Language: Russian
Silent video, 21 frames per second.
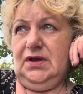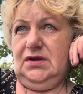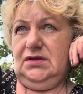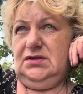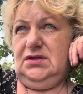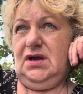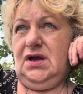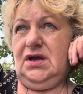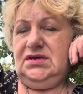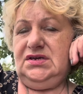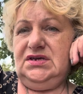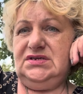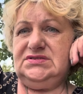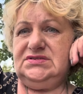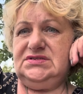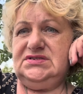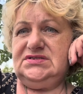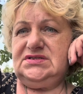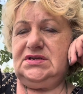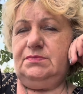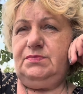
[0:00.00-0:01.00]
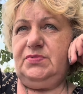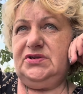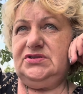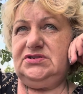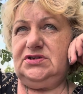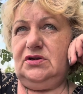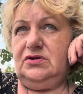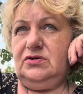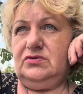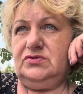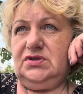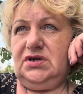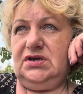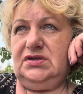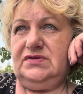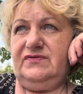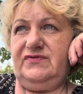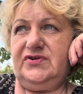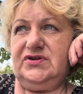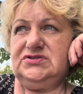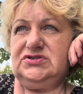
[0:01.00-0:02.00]
Да, есть здесь определенная
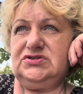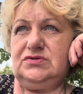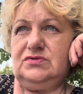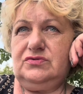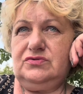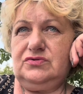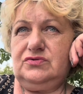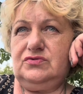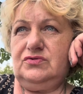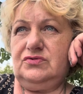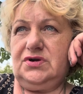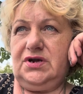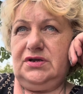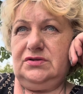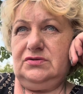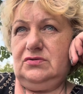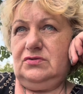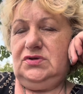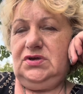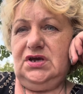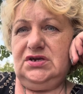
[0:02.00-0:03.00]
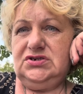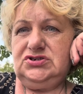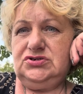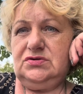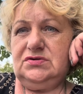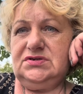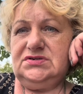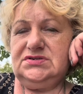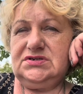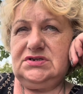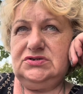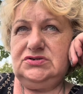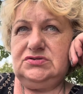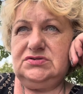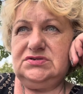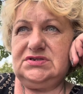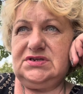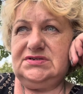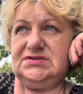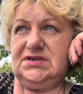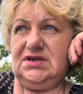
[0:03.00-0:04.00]
инфраструктура, но я еще раз хочу
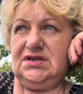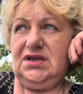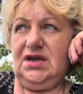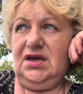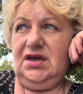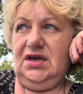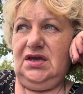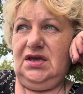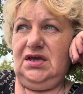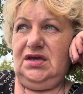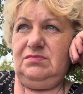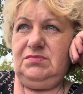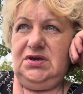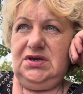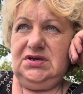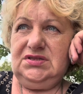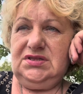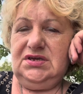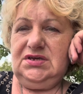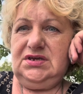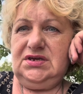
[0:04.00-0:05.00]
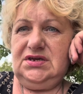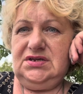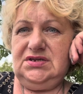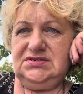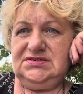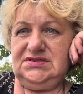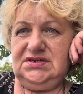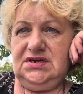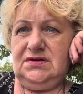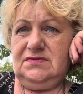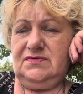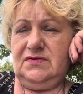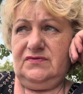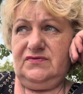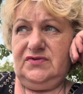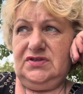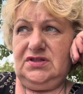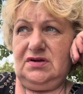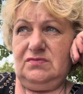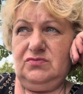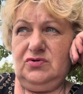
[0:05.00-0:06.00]
сказать, имея такие резервы в
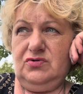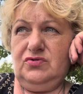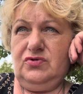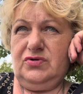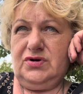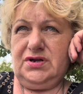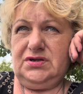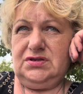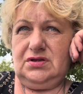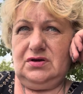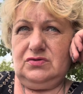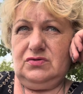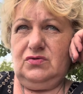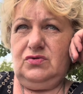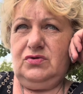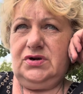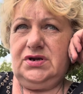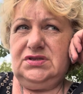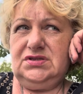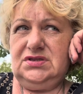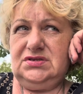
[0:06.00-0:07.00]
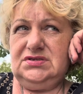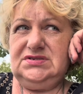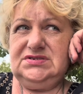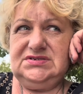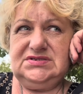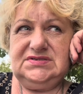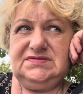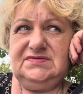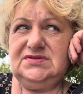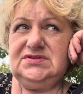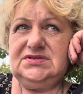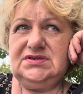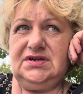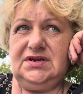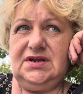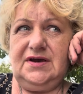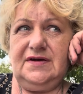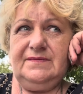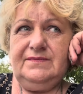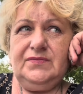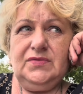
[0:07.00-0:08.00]
этом городе, город
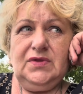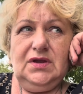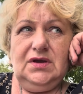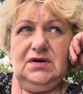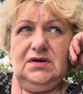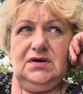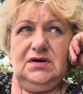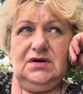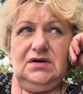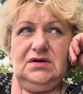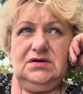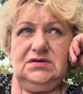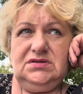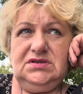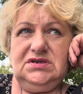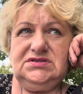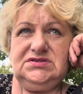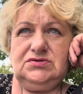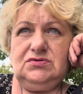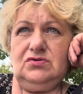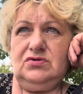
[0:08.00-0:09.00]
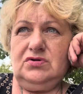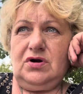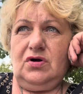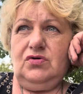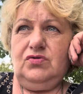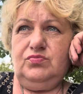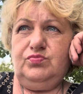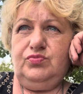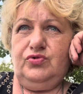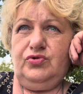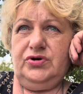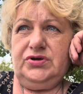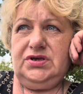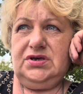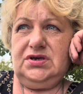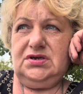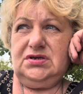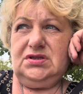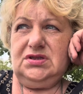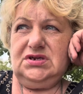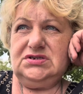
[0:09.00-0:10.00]
действительно э, настолько
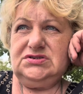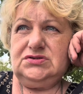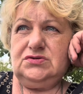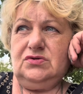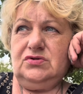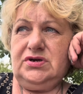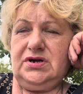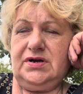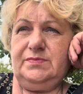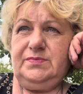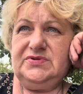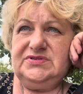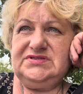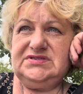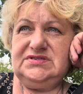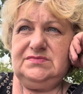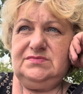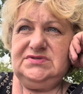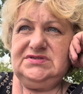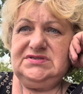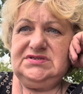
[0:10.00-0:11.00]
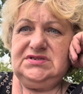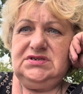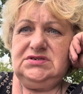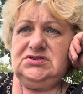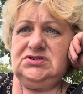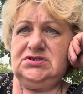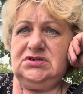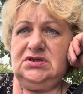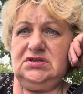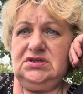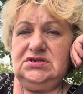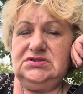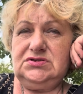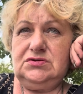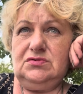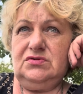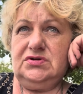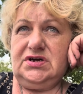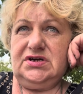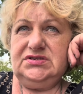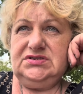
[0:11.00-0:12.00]
убогий, настолько пессимистичный,
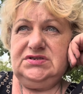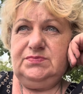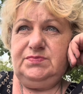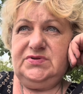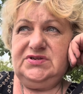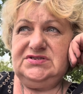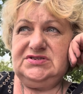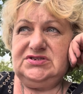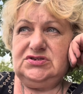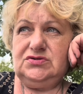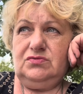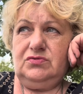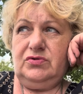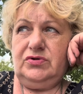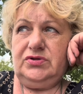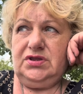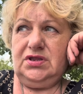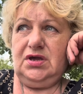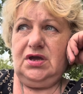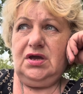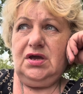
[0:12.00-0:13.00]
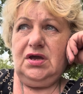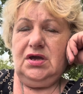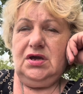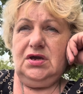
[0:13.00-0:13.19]
настолько депрессионный,